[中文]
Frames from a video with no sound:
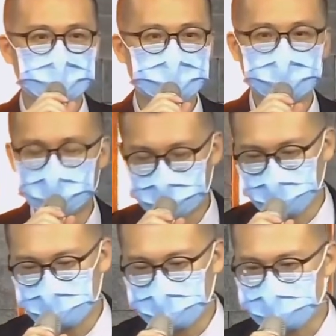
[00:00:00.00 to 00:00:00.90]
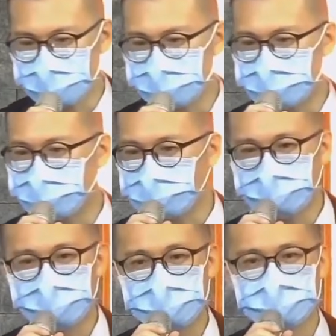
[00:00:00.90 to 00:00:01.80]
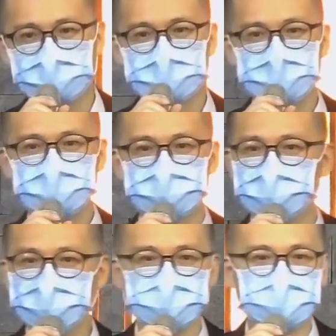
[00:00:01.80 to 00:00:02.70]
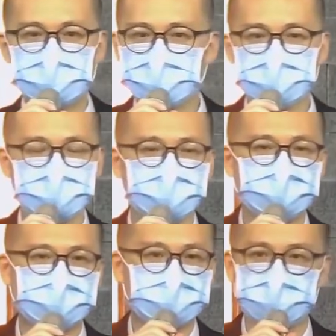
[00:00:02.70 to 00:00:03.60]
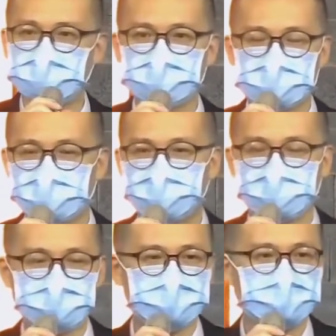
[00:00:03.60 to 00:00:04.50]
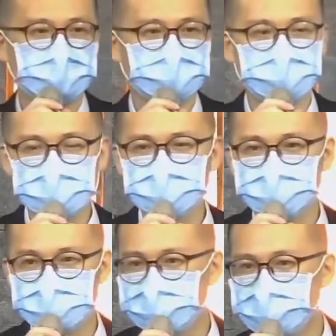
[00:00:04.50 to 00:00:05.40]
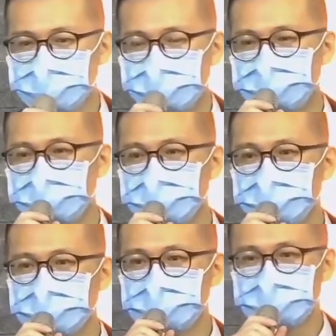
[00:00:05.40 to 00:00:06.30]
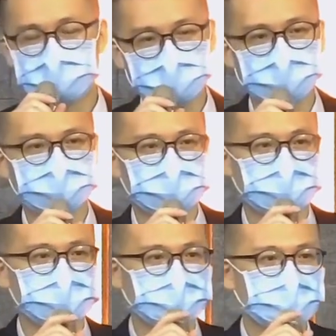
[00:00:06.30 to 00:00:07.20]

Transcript: 当然，全新的生命不意味着所有的那些过犯都已经离开我们。从今我们就是个完全人，倒也不是。